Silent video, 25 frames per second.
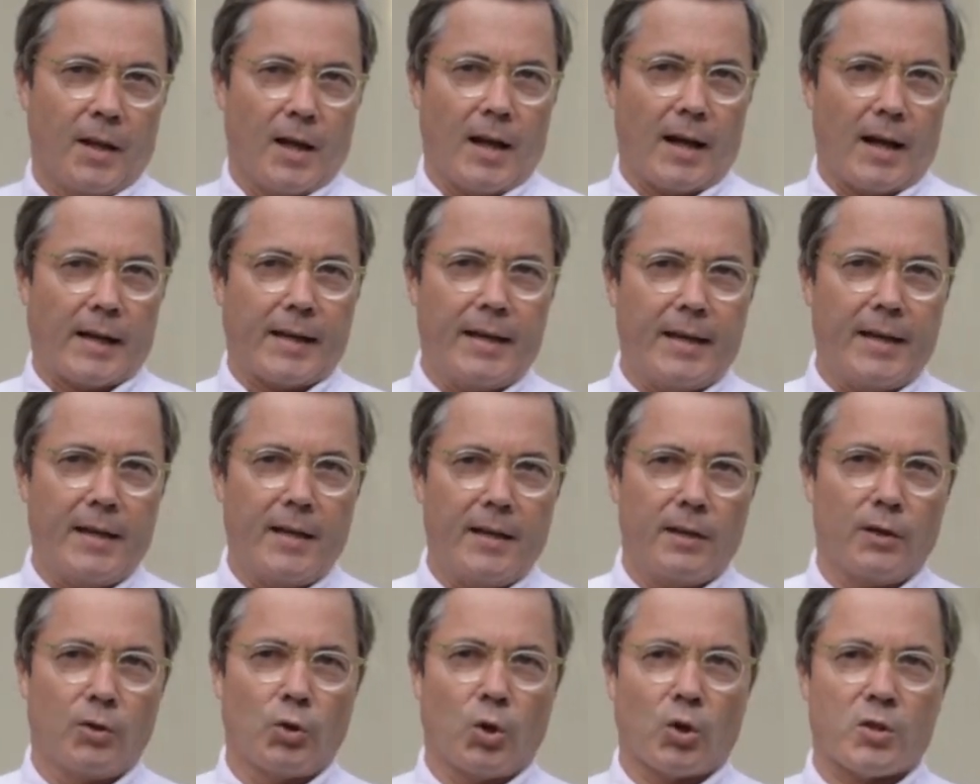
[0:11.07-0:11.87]

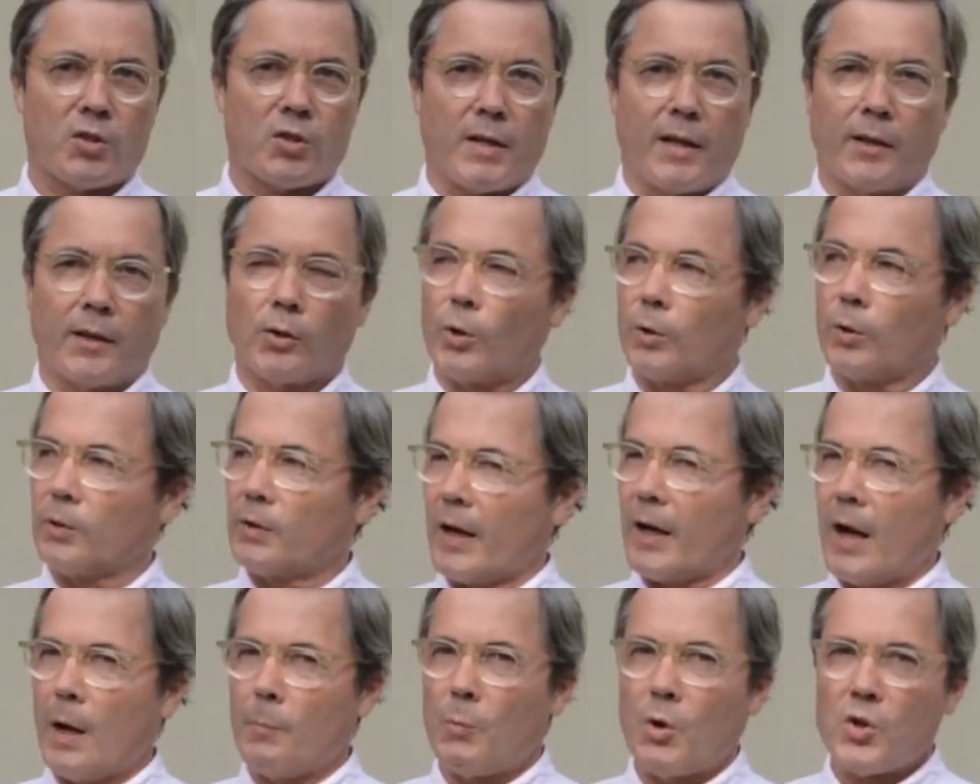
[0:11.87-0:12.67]
Aquí nos
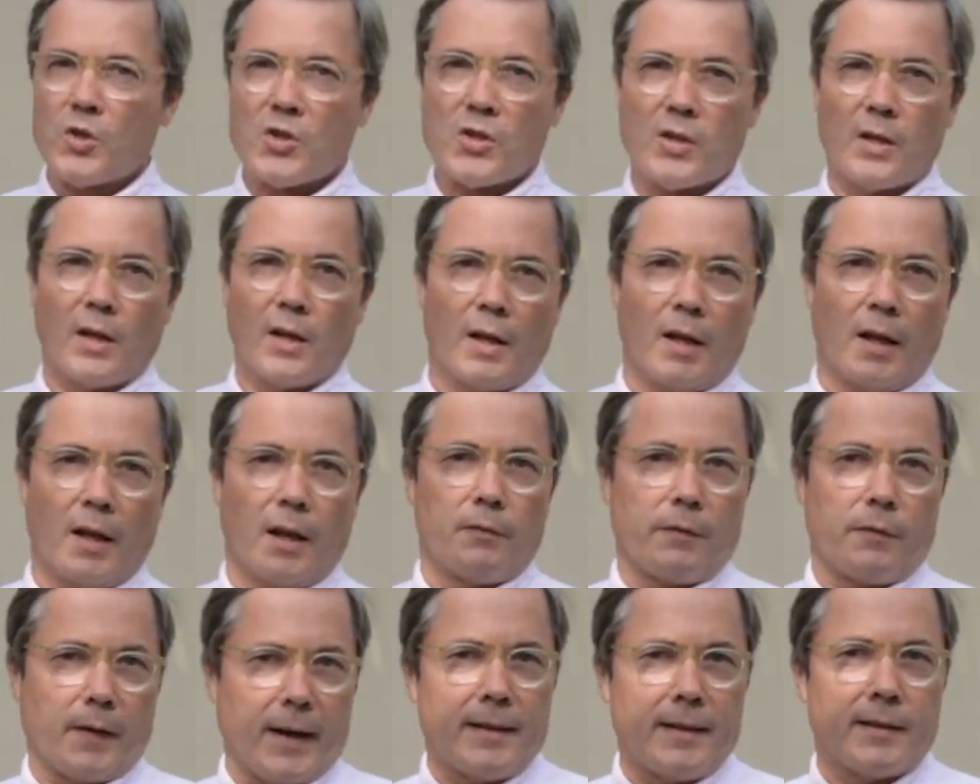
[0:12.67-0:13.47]
encontramos
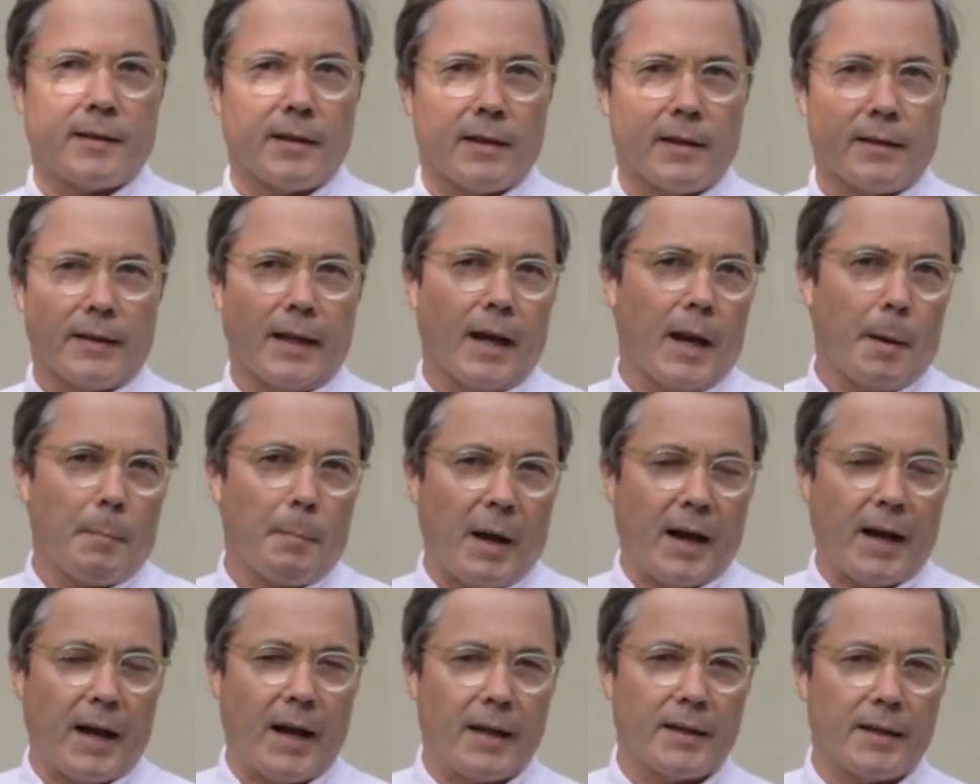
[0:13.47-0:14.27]
frente de la
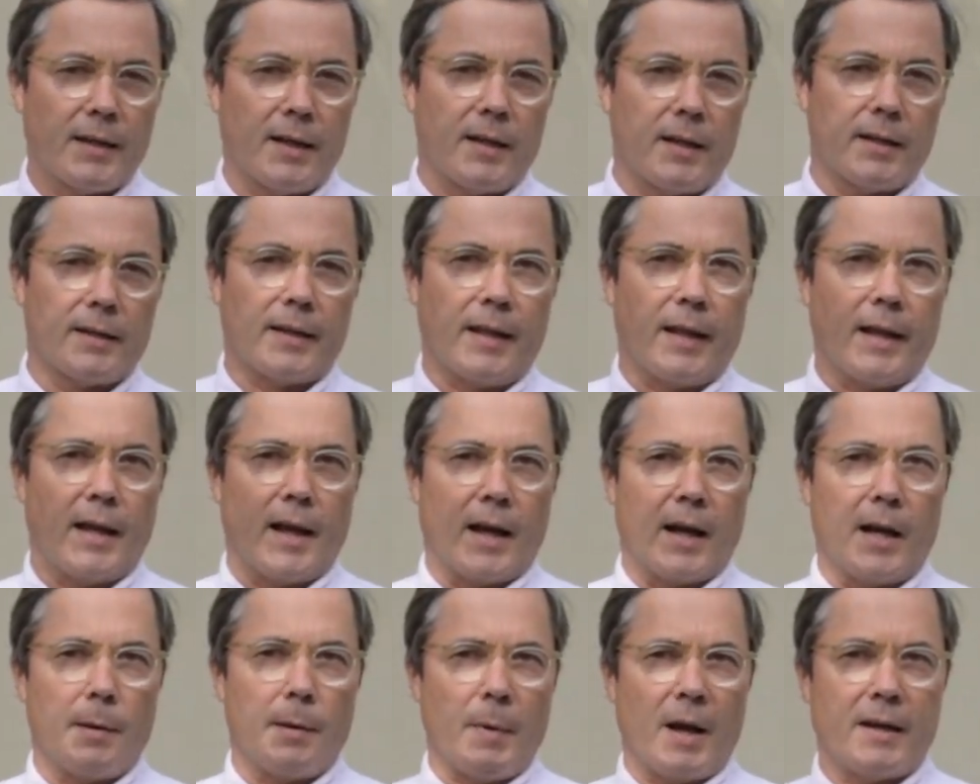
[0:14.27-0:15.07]
Embajada de
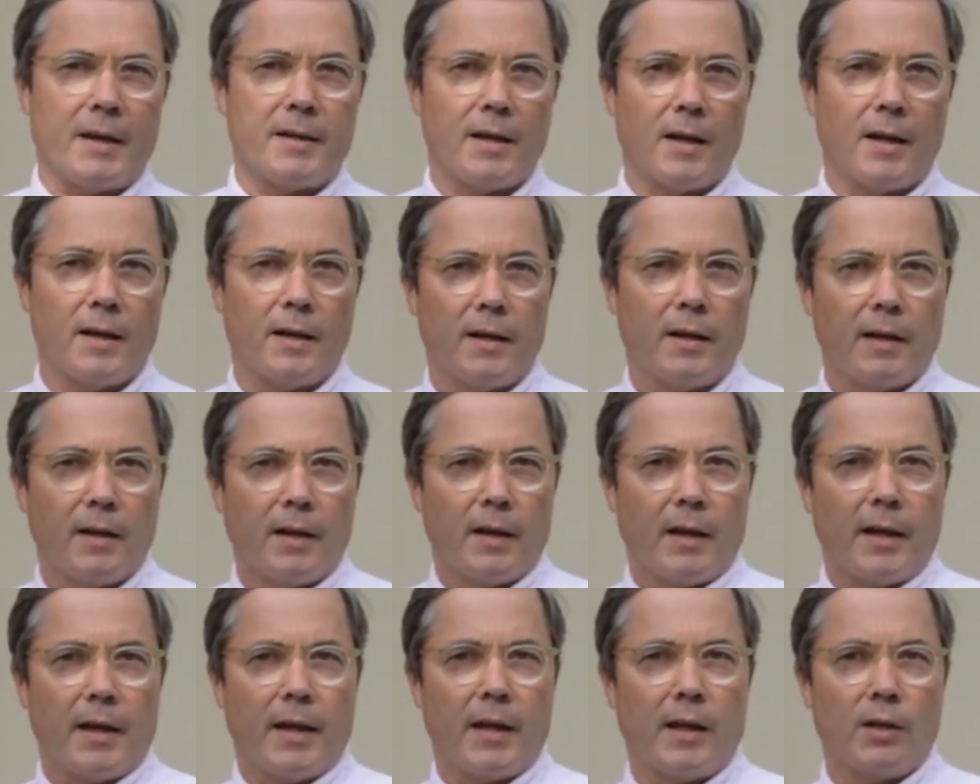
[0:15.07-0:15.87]
Alemania
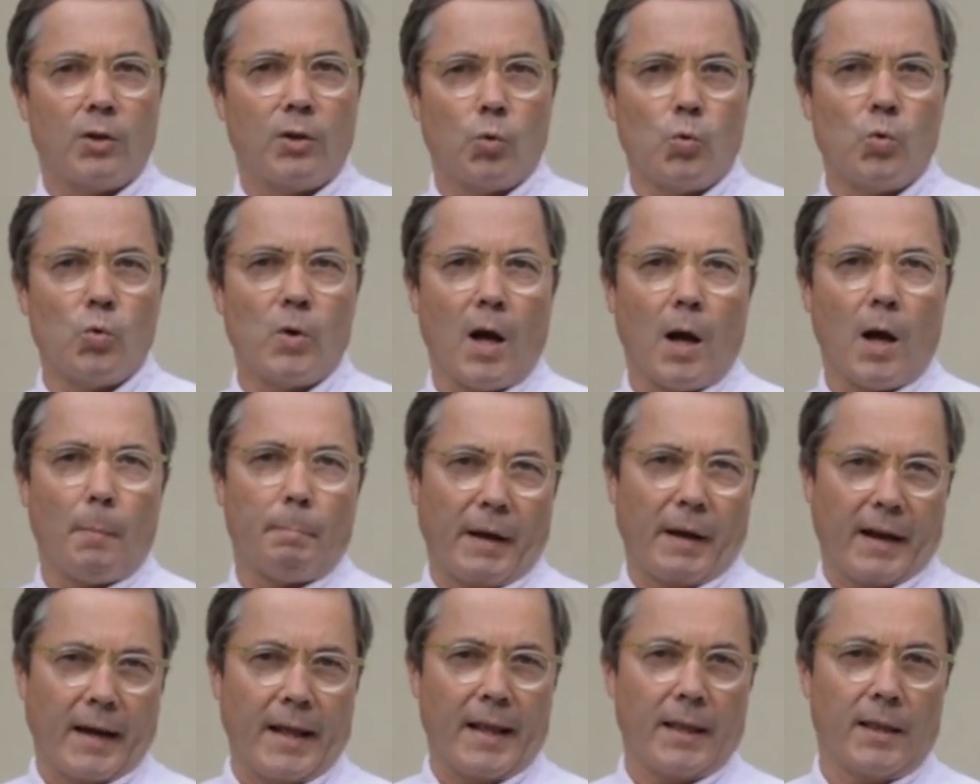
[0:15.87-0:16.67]
en una
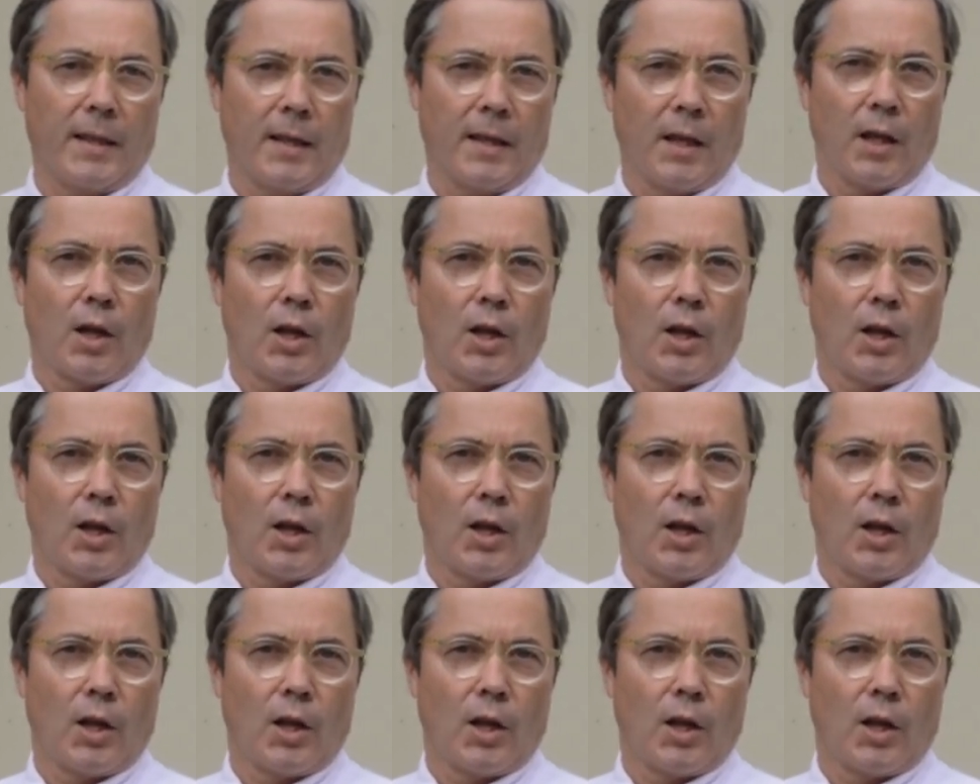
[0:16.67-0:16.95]
pared